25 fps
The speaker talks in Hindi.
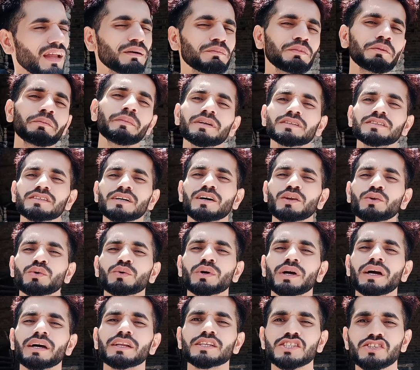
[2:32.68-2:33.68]
अभी मैं जा रहा
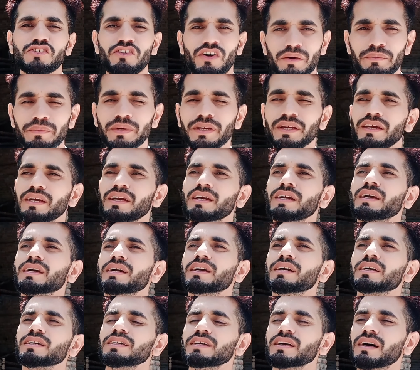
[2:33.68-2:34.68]
हूँ खैर सवाबी
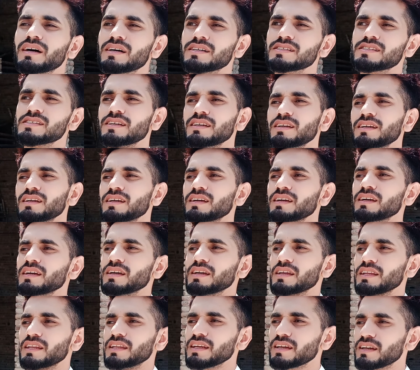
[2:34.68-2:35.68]
यहाँ से
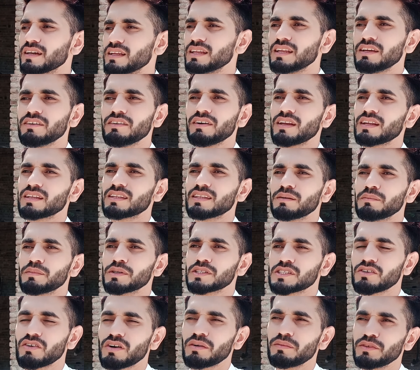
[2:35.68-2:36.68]
निकलने वाला था
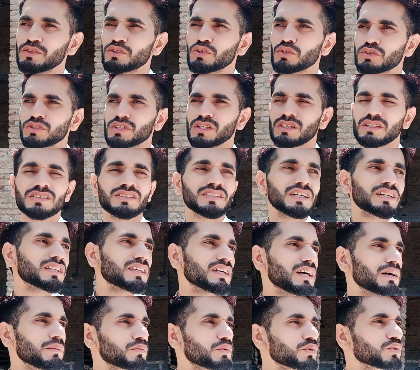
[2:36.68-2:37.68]
बस सवाबी तो जाते
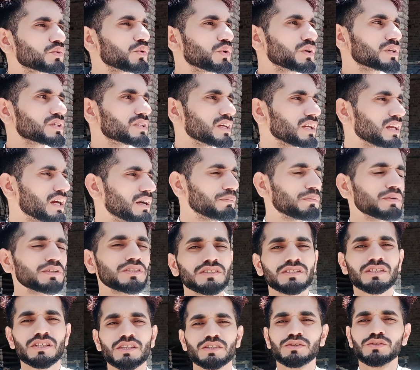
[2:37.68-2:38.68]
जाते आपको थोड़े से यहाँ पे
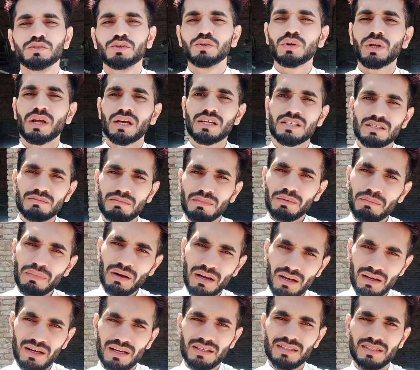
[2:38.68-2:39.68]
इसके जो रास्ते में
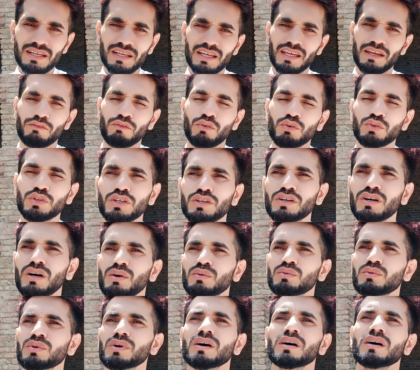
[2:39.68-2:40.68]
बागात आएंगे वो
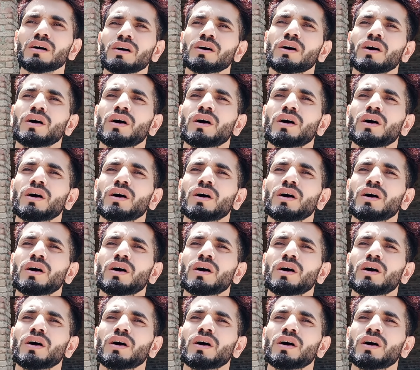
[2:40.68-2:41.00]
दिखाऊँगा